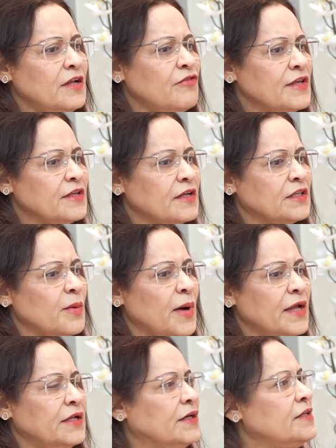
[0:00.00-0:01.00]
الفتره
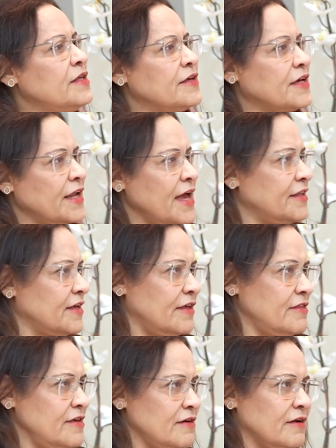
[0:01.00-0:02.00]
طبعا عندي ذكريات
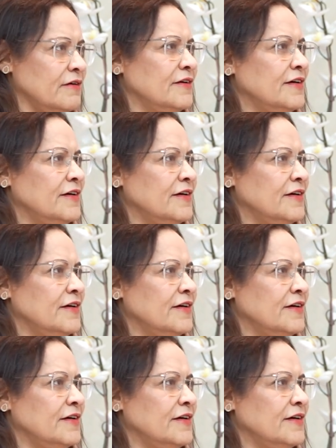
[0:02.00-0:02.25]
كثيره